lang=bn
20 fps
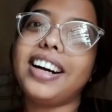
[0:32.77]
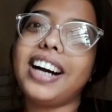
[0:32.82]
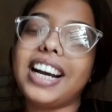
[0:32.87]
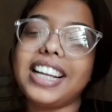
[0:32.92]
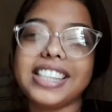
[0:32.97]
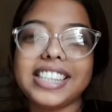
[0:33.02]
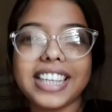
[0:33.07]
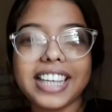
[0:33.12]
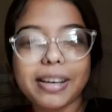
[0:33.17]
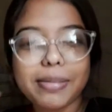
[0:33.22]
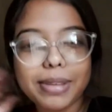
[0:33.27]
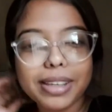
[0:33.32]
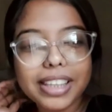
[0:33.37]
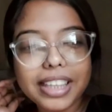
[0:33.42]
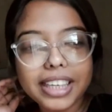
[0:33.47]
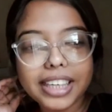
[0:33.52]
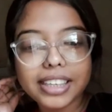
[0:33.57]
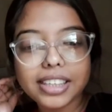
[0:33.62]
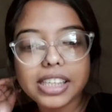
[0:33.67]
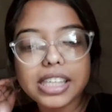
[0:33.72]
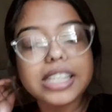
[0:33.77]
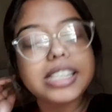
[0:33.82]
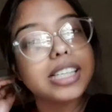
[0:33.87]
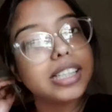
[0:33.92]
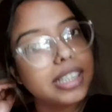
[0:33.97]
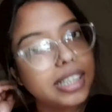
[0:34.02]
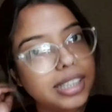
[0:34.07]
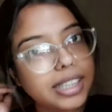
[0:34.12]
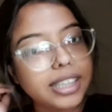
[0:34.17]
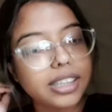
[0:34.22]
আজকে আমাদের
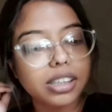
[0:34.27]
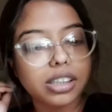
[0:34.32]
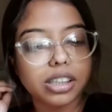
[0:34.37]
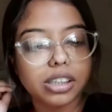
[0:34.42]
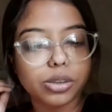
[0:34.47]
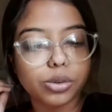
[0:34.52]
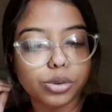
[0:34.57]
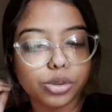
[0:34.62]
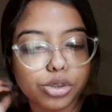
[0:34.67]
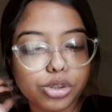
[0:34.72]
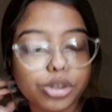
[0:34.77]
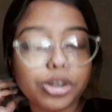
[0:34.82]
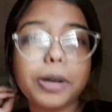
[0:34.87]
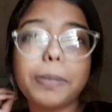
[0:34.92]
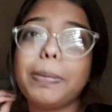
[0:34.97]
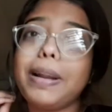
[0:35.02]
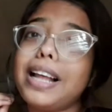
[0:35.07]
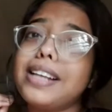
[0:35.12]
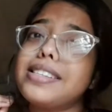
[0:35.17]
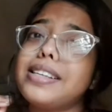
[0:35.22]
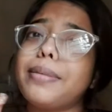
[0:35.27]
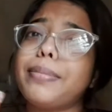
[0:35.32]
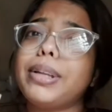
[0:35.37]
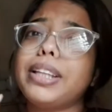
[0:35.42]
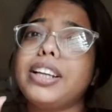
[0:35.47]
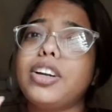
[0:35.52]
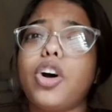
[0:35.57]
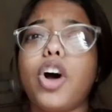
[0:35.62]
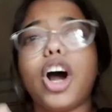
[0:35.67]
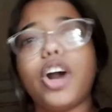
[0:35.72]
নিজেদেরই উদ্যোগ প্লাস
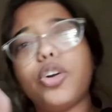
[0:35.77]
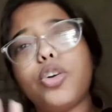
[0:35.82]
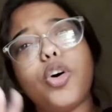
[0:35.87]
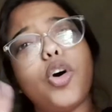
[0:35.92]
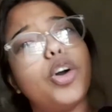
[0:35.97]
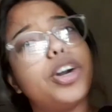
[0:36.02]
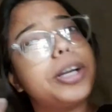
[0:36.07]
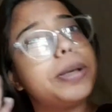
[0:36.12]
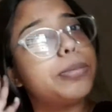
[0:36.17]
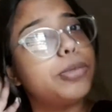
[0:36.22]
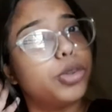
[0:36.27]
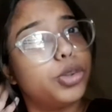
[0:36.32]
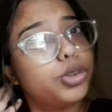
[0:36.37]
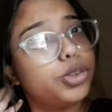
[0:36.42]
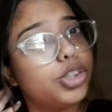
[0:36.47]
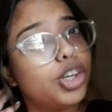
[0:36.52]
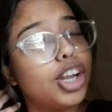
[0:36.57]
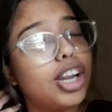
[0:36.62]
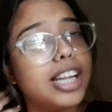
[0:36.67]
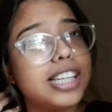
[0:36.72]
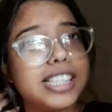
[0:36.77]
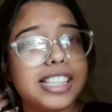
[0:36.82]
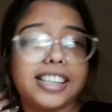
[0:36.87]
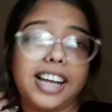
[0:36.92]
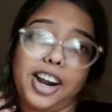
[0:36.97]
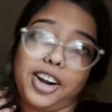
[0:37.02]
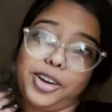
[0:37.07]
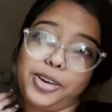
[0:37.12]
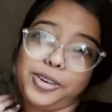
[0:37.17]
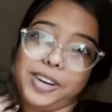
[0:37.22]
আমাদের আরও অনেক বন্ধু দল আছে
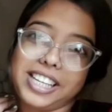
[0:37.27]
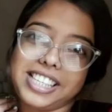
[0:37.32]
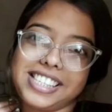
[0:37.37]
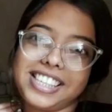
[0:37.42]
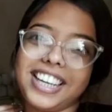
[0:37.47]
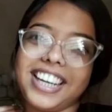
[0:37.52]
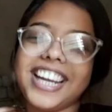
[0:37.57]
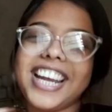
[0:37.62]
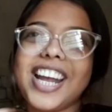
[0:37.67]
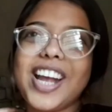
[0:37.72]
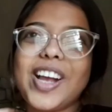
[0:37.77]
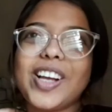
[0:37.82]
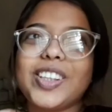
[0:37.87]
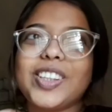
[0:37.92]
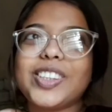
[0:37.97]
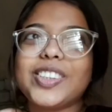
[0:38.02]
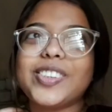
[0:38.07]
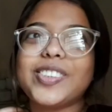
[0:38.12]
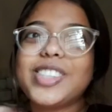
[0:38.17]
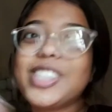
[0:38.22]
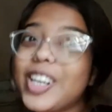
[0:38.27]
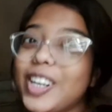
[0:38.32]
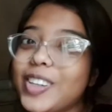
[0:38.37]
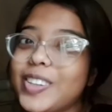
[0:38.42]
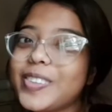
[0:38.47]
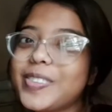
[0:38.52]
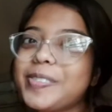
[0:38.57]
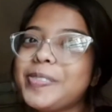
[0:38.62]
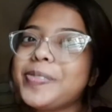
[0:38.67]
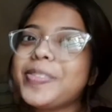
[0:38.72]
তারাও আছে তো চলো